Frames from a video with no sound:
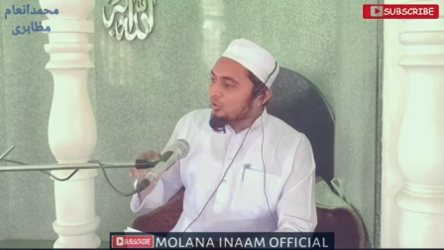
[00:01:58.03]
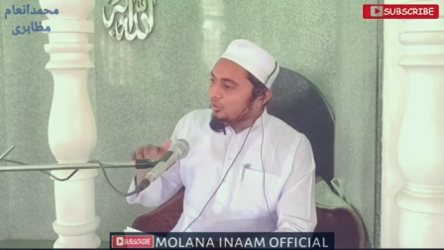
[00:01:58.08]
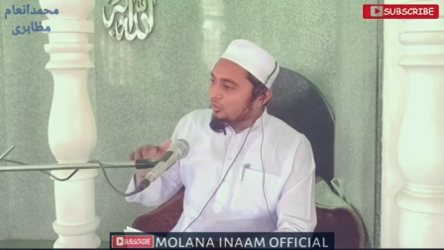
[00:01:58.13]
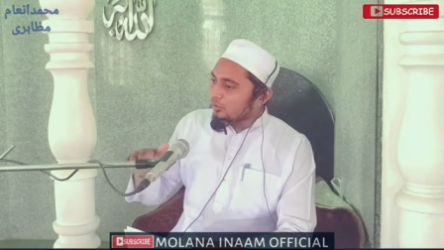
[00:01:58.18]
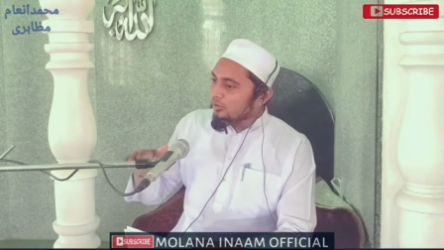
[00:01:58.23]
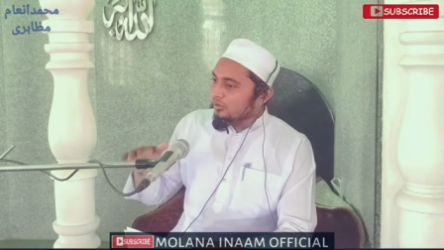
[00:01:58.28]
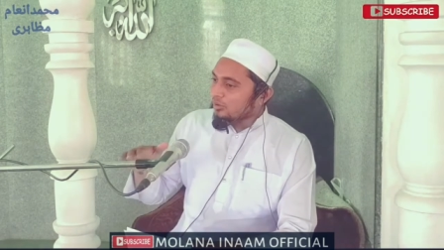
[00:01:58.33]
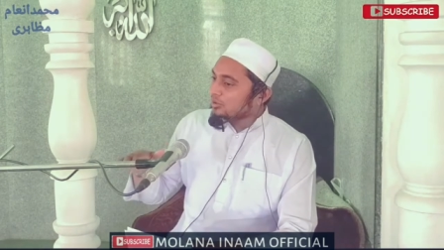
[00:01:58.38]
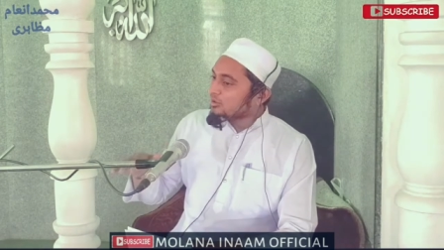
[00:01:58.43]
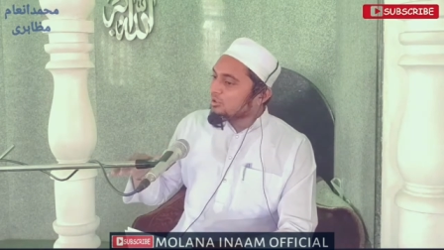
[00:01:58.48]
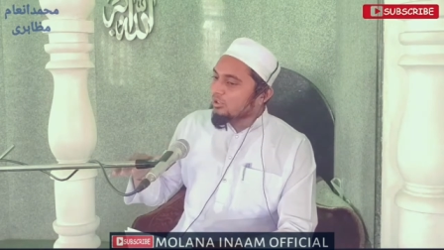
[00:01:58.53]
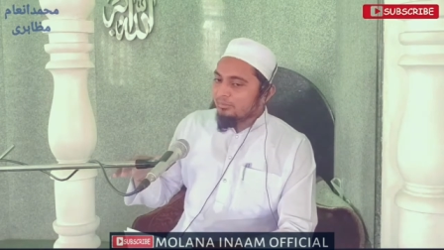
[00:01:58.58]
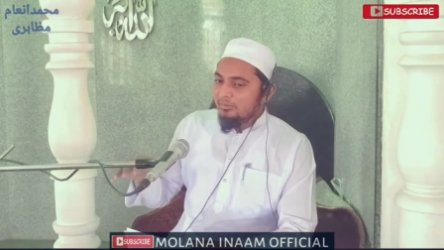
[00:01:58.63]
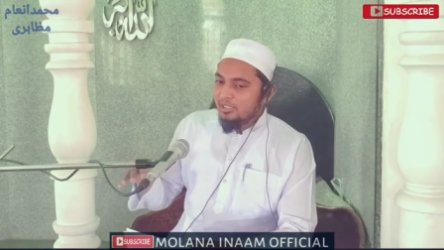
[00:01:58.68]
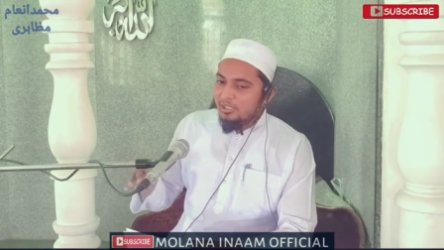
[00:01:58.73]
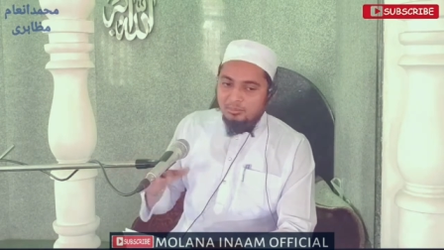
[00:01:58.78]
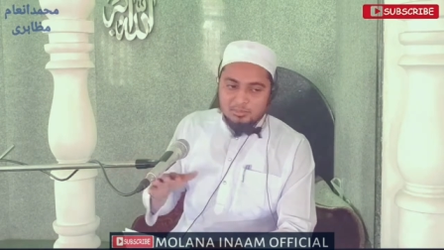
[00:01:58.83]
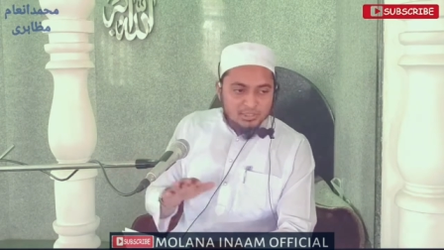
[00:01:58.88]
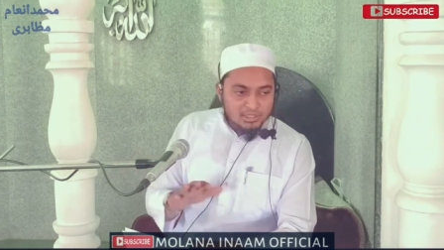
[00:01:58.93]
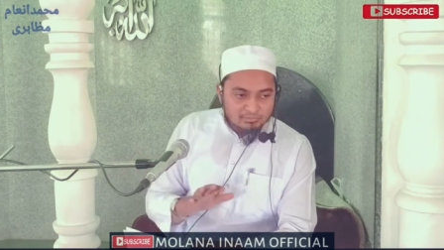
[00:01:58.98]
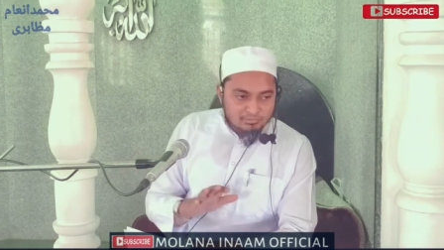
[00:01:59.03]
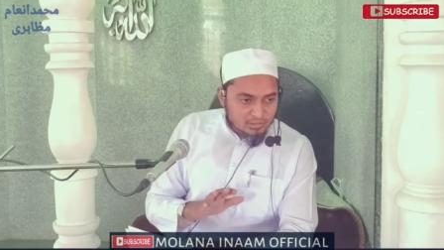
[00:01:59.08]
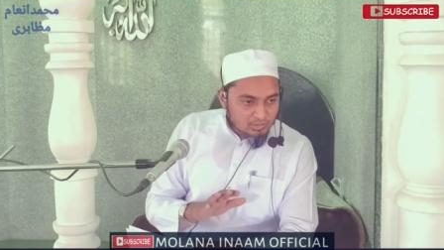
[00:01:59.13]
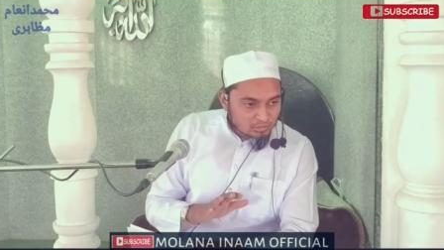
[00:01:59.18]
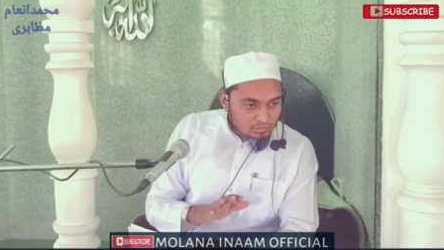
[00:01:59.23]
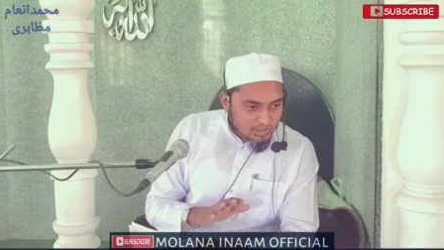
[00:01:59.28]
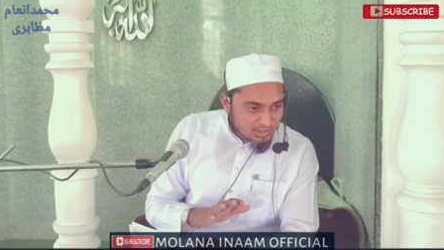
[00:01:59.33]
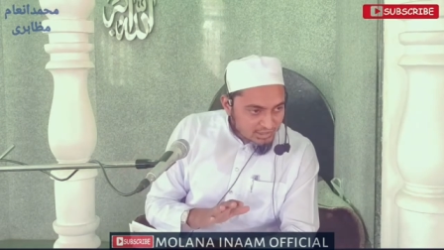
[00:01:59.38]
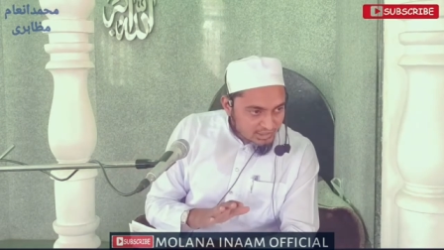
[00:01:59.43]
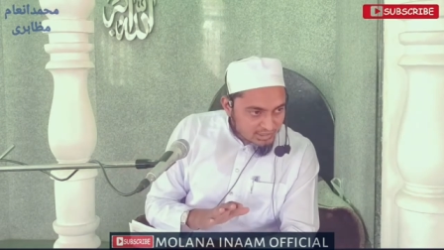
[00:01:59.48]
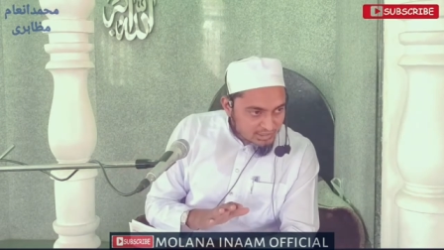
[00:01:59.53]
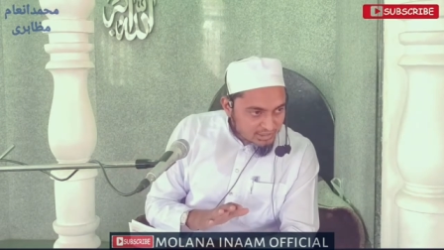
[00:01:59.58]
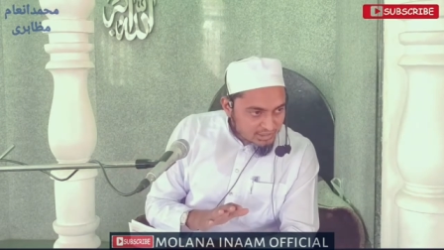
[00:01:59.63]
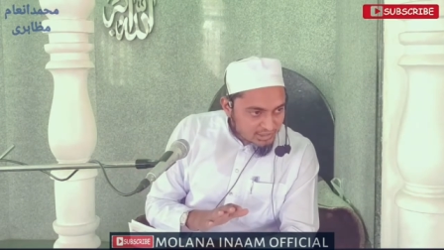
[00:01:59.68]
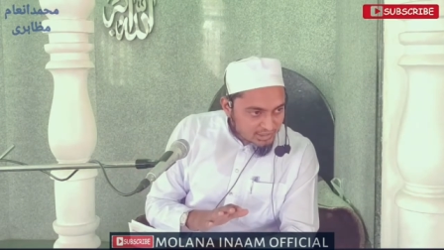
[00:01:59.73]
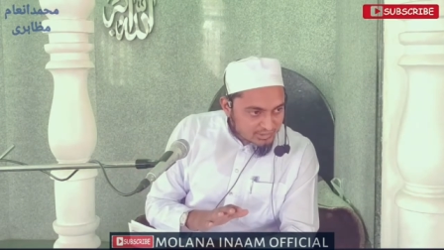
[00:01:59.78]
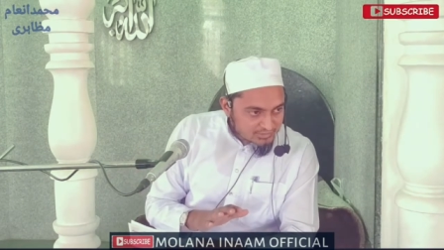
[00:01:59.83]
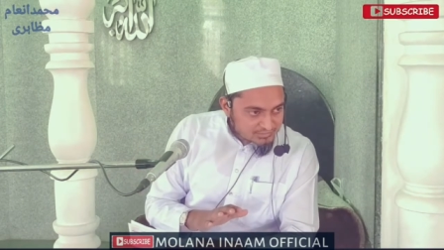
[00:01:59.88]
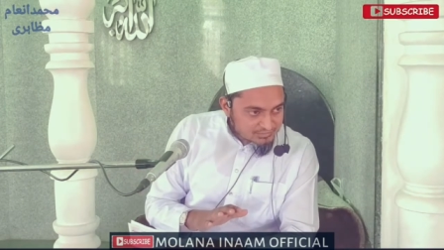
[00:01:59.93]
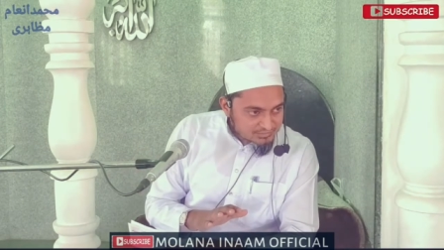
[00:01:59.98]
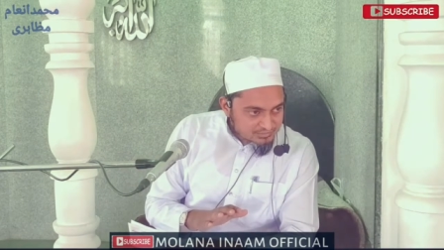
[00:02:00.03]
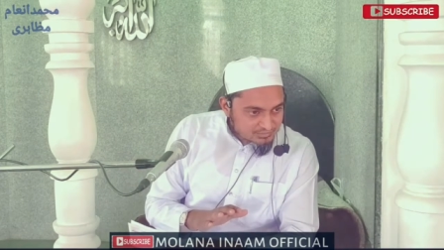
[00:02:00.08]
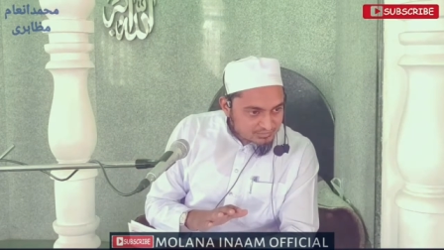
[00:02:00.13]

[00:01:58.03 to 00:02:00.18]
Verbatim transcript: और इस ज़माने में क्या वलील्ला नहीं है क्या